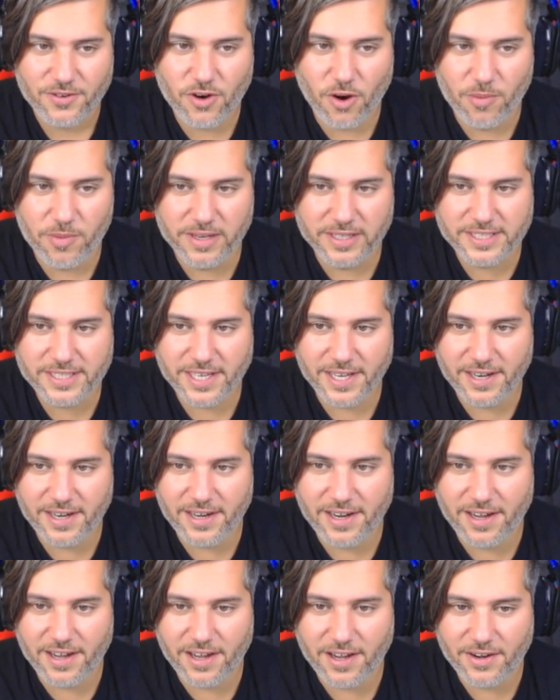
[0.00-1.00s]
Gomez,
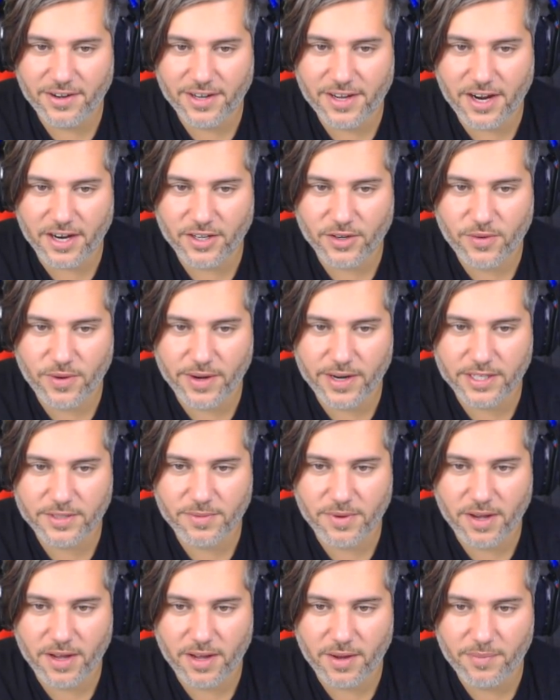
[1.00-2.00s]
Elia, Ricardo
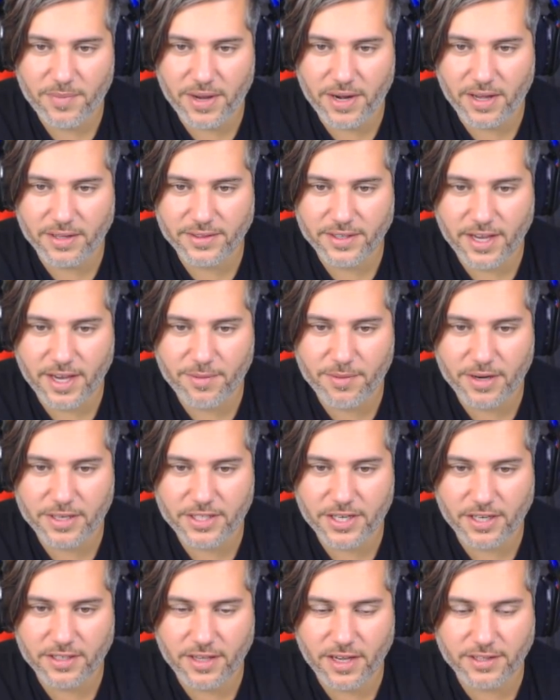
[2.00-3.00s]
Quaresma, Belanda,
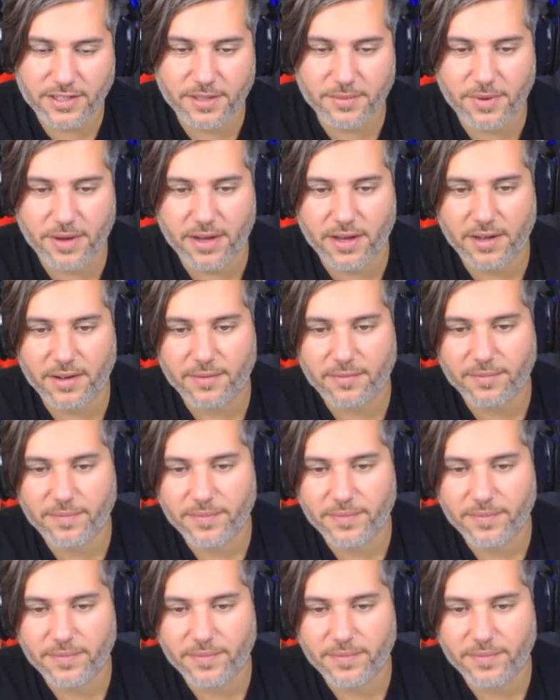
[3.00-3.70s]
Emrecan, Atiba.